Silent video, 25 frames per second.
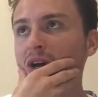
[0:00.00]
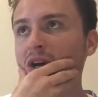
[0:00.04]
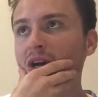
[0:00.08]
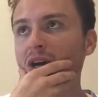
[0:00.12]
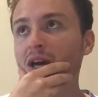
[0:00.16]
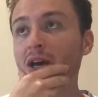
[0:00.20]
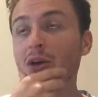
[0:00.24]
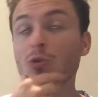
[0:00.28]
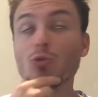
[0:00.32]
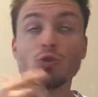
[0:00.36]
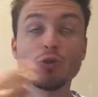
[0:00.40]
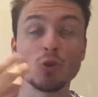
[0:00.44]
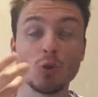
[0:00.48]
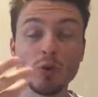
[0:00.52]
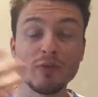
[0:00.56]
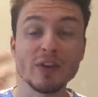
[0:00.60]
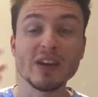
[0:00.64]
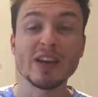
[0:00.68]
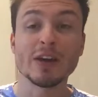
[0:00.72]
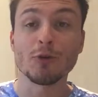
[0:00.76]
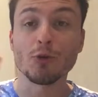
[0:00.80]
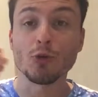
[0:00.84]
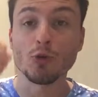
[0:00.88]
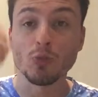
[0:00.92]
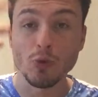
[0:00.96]
eh, uno di quei film
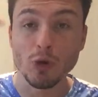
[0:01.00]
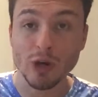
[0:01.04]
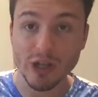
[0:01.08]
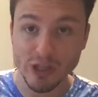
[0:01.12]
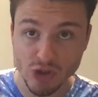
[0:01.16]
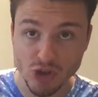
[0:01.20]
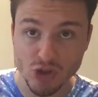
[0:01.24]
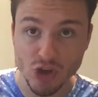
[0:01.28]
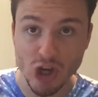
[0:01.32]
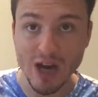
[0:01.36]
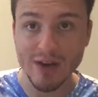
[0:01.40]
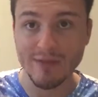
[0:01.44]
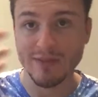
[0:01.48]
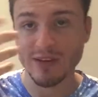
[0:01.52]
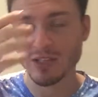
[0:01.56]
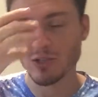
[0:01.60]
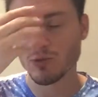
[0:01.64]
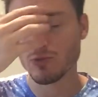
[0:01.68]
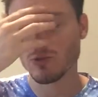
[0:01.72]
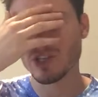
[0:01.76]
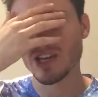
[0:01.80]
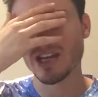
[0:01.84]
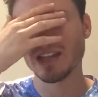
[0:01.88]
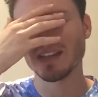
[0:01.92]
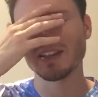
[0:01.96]
che rumoreggiava,
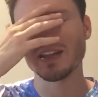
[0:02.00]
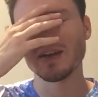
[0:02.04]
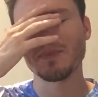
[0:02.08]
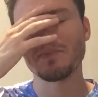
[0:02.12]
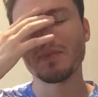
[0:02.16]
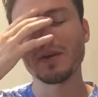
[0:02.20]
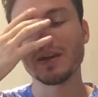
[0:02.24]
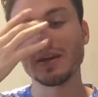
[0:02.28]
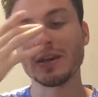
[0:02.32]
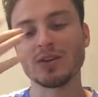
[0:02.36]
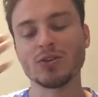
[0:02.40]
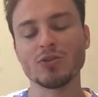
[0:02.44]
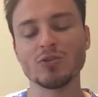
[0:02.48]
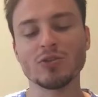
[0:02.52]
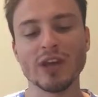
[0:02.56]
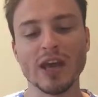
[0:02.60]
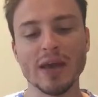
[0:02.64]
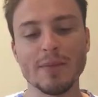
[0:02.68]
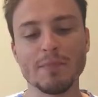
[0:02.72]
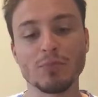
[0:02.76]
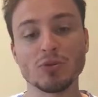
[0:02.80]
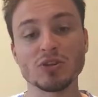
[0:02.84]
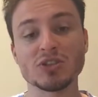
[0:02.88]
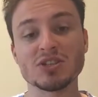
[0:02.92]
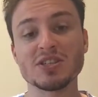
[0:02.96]
scusate, da parecchio
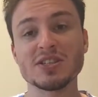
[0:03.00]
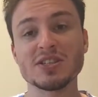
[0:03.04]
tempo, si